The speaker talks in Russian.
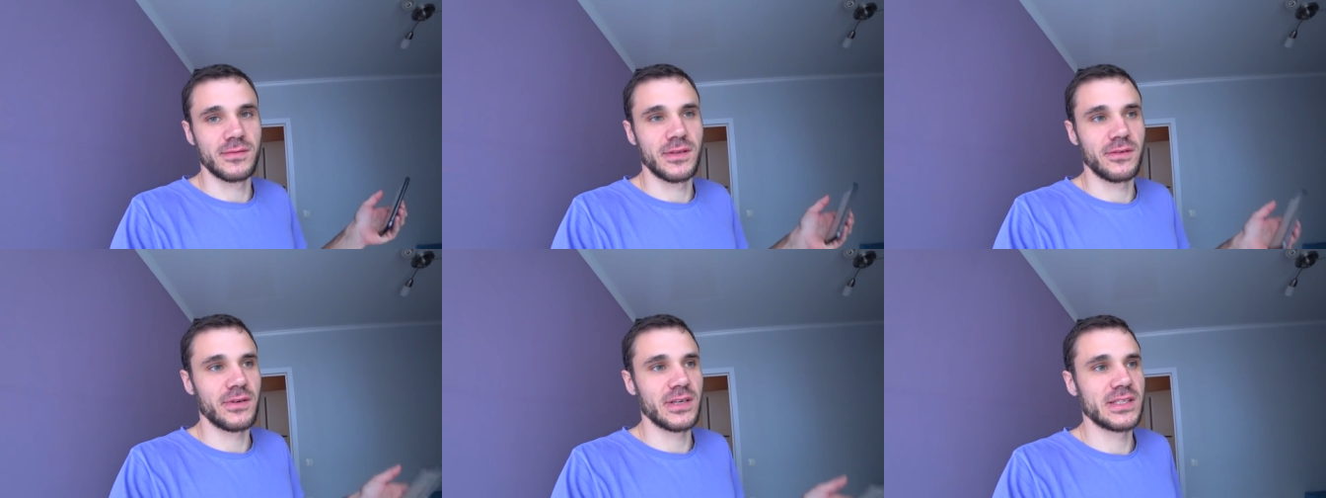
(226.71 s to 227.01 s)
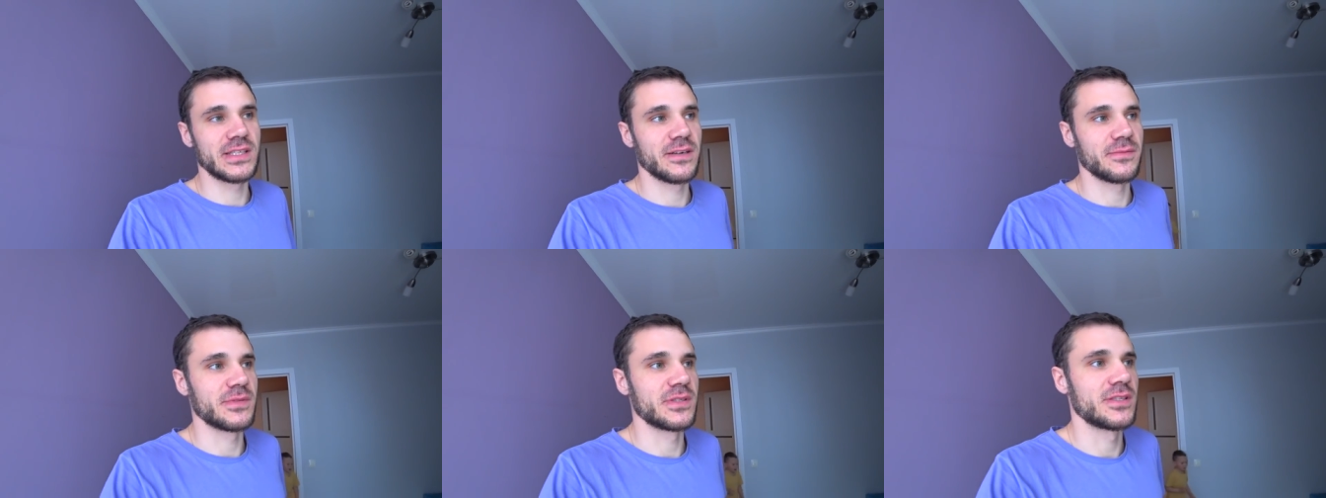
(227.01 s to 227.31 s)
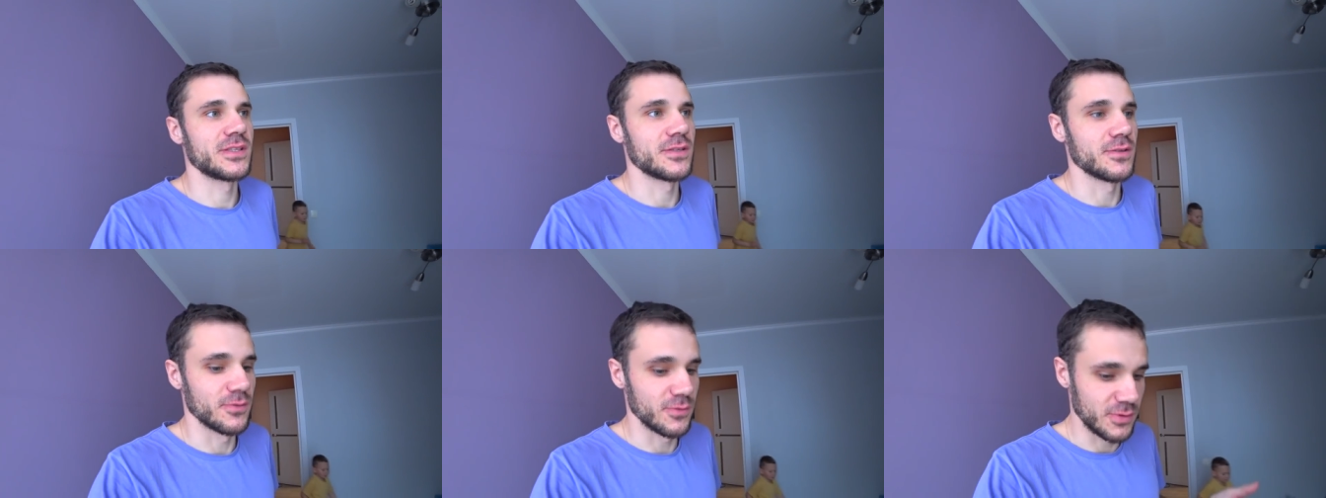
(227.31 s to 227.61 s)
давайте я вам
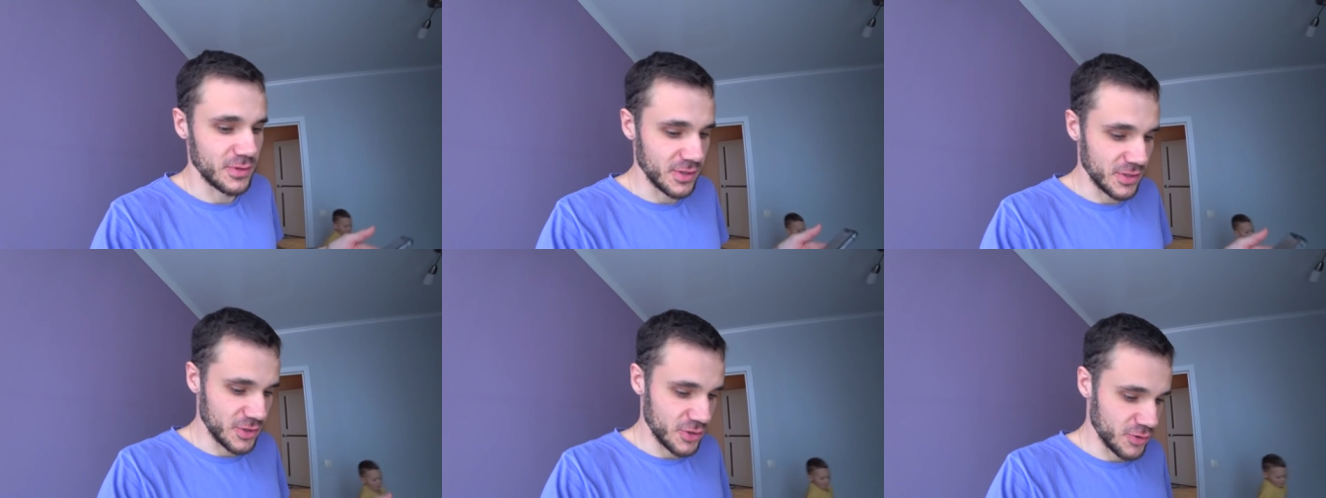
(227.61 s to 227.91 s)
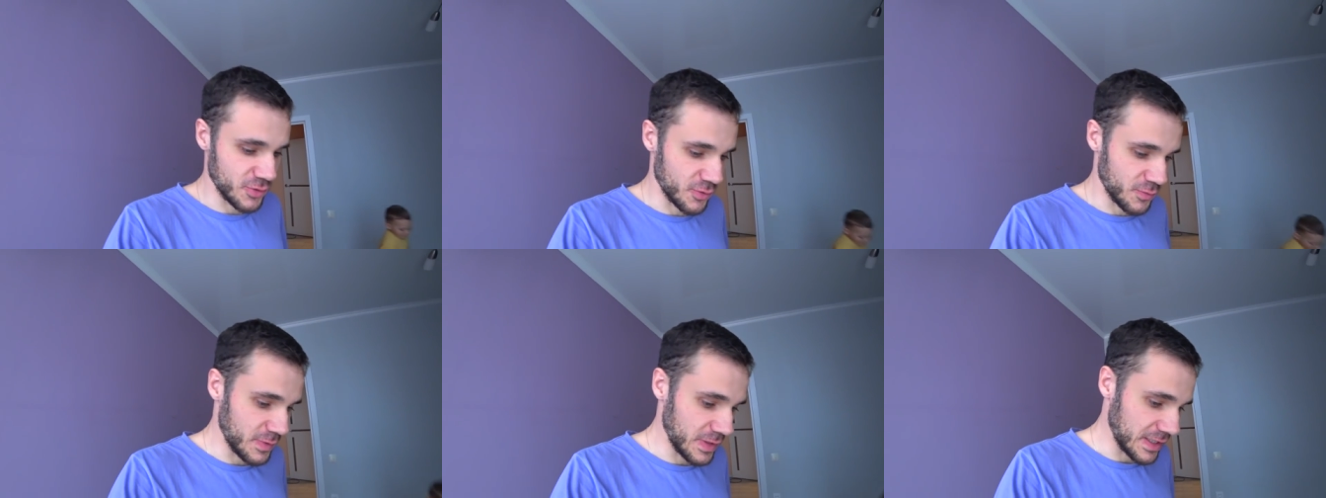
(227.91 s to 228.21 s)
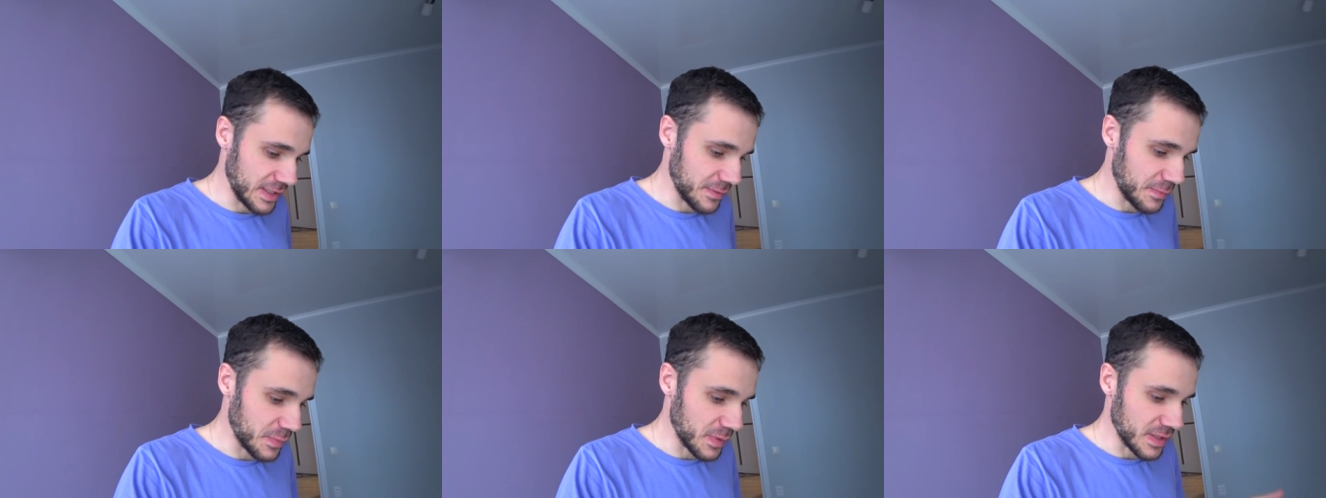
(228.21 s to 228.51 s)
сделаю тысячу
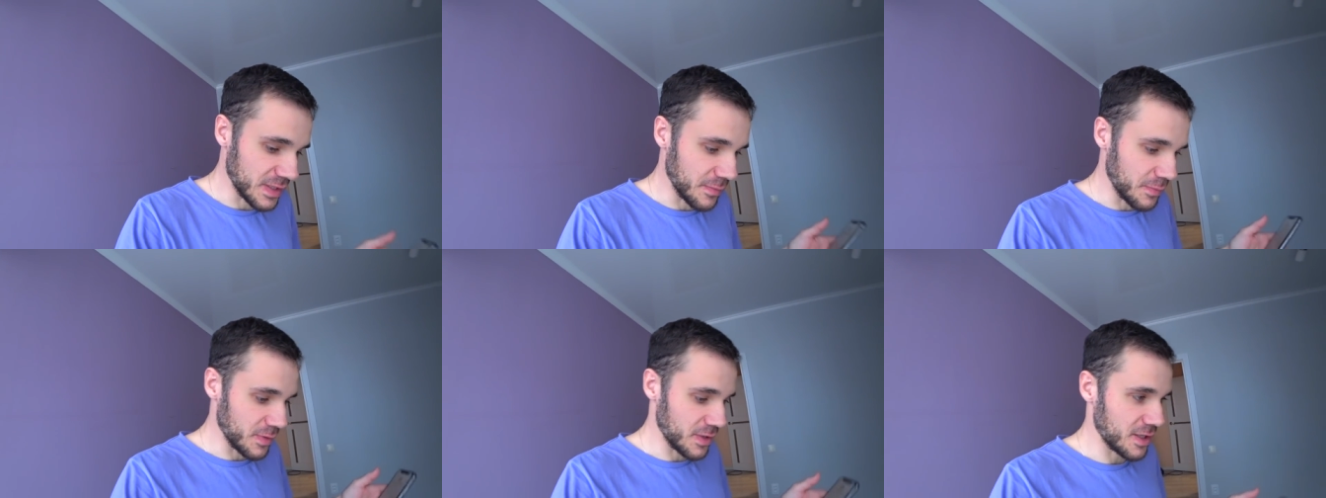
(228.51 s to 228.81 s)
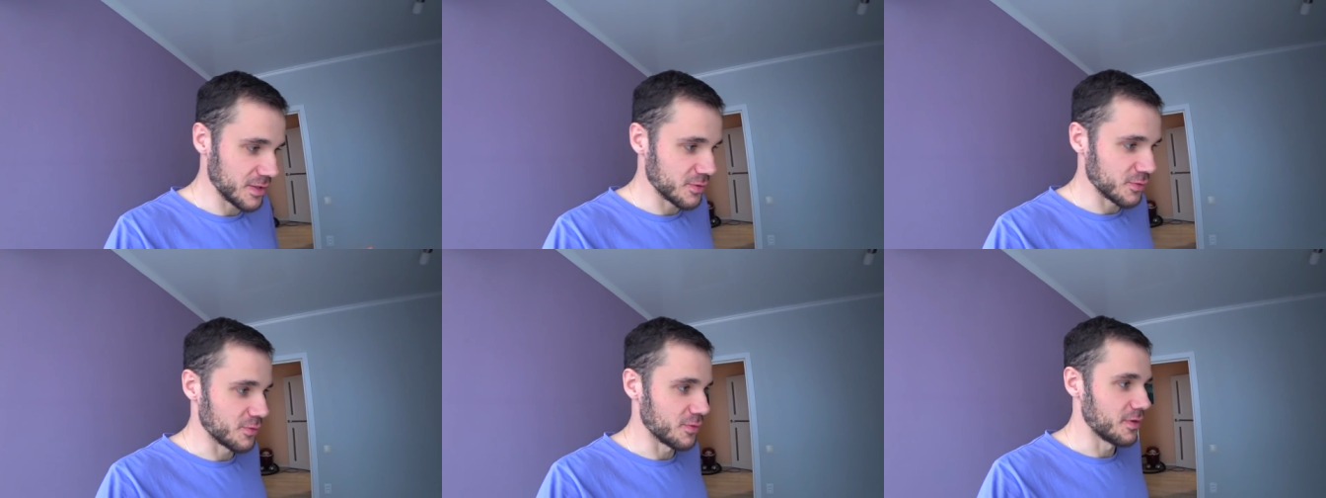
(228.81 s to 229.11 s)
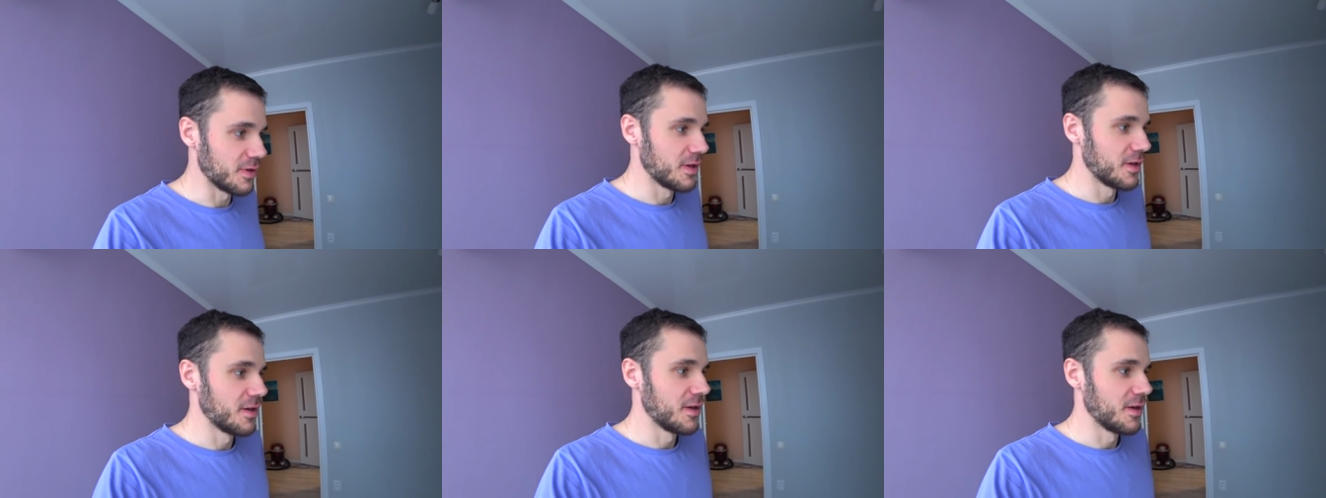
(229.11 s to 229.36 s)
рублей предоплату,